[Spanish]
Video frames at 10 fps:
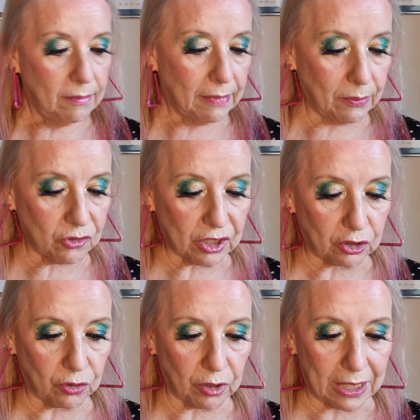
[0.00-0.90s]
Vamos
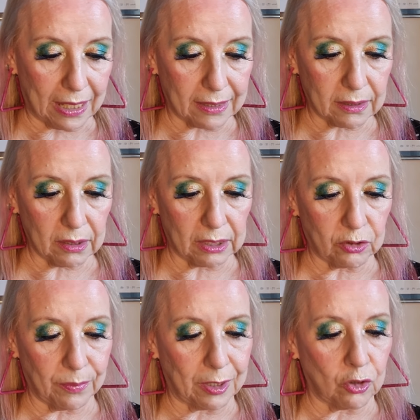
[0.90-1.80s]
a tocar, a
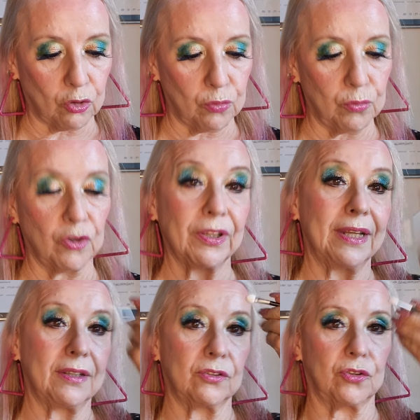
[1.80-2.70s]
tomar con uno
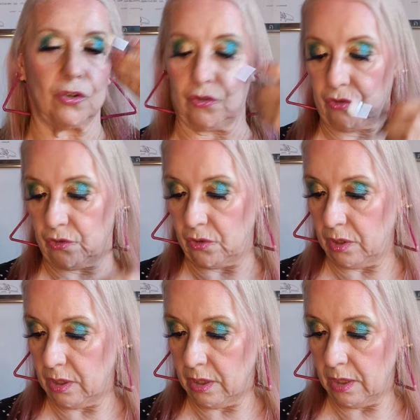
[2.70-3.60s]
de estos.
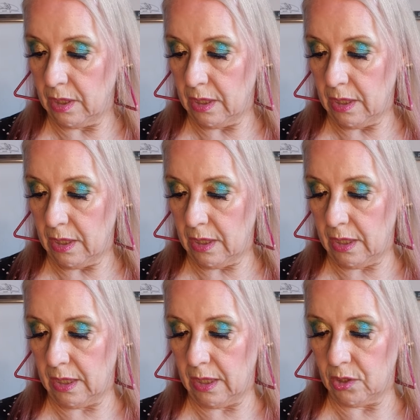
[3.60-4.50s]

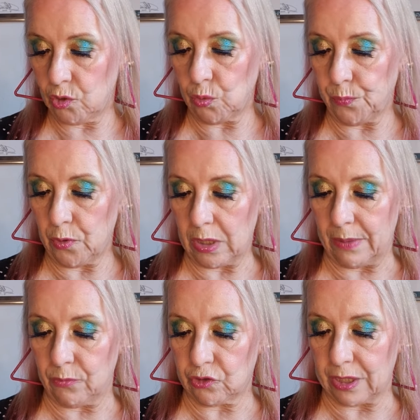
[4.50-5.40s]
Eh,
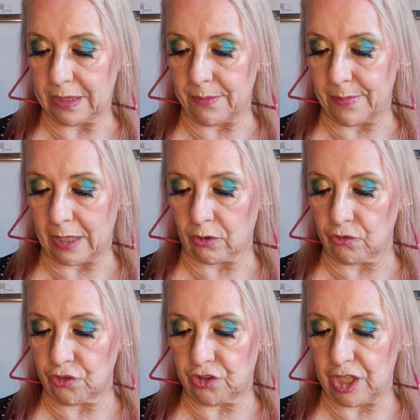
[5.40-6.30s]
supongamos este
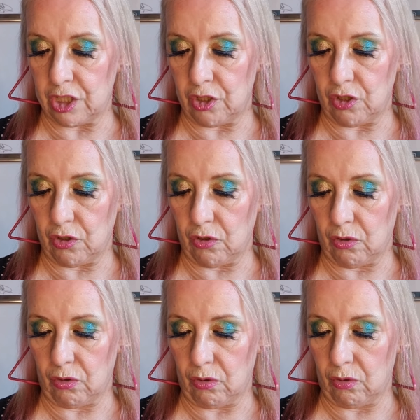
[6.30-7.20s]

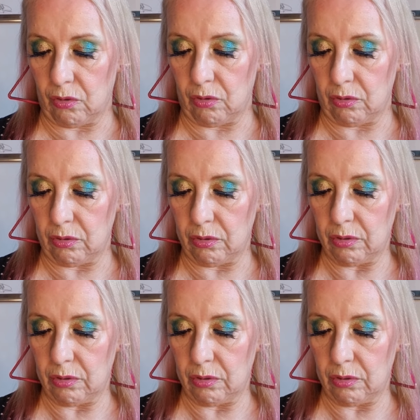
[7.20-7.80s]
marroncino.